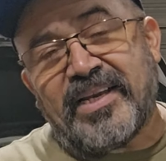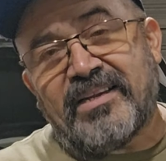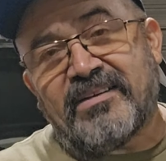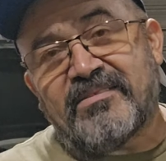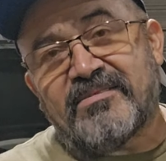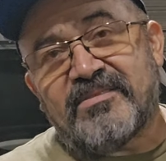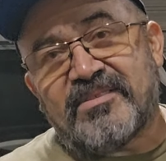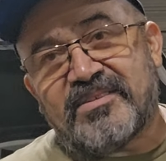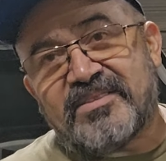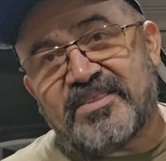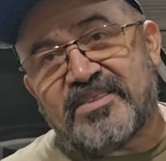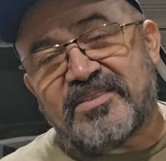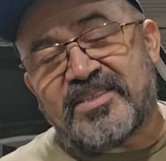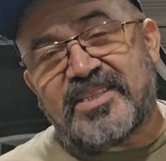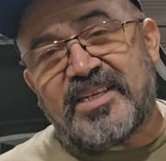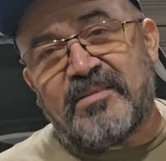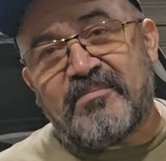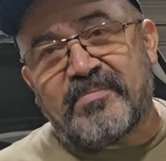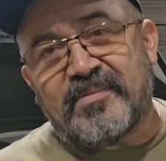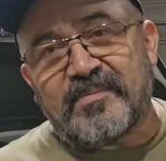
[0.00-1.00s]
le no es
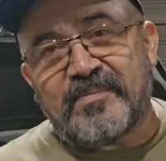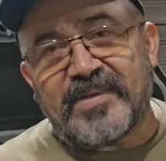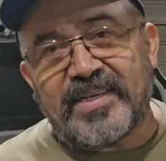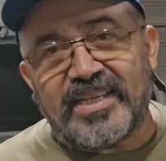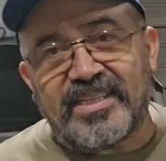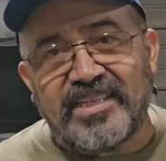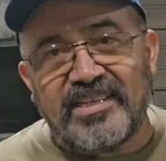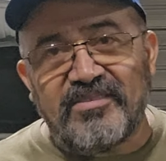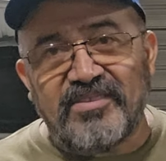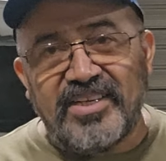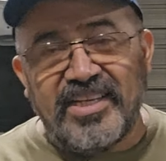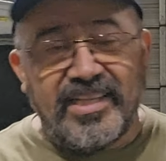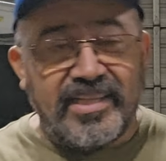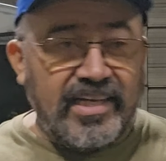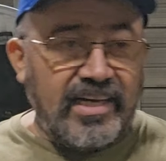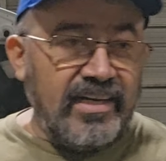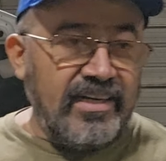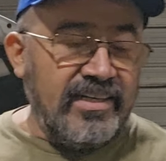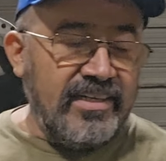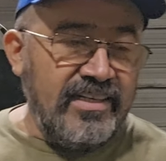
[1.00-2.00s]
tiempo para ti
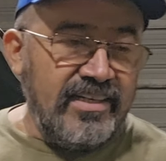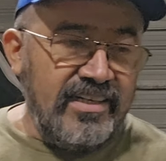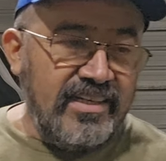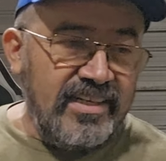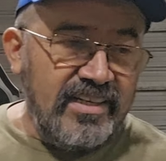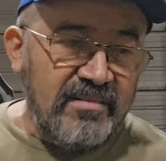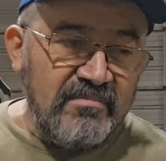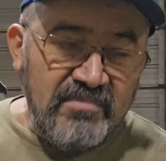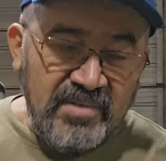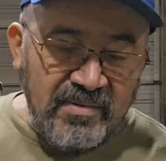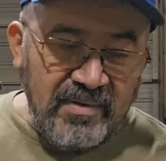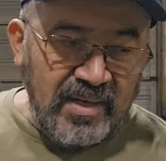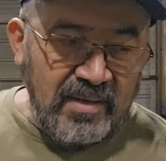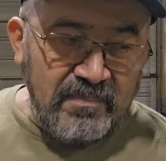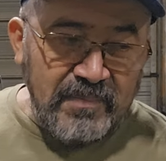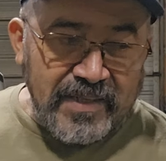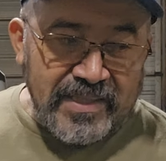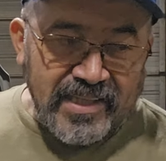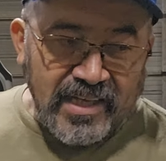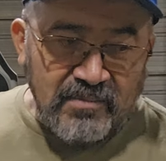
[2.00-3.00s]
ahorita. Me vas a
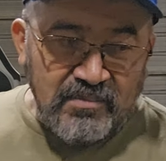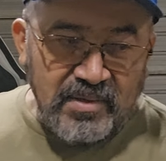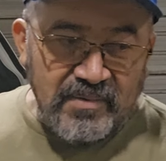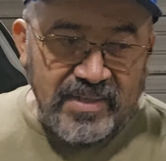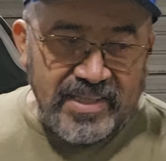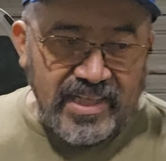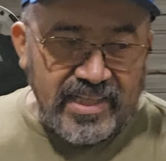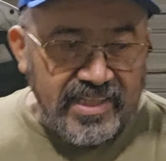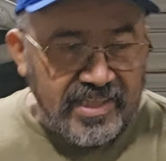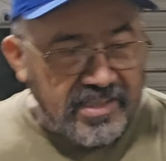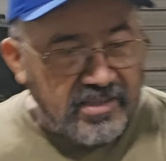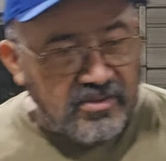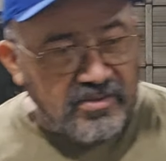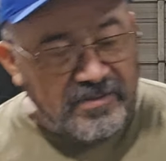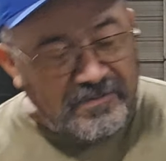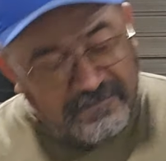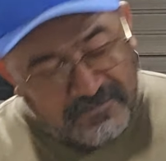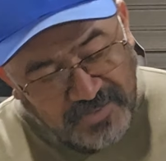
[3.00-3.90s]
espantar mi venadito.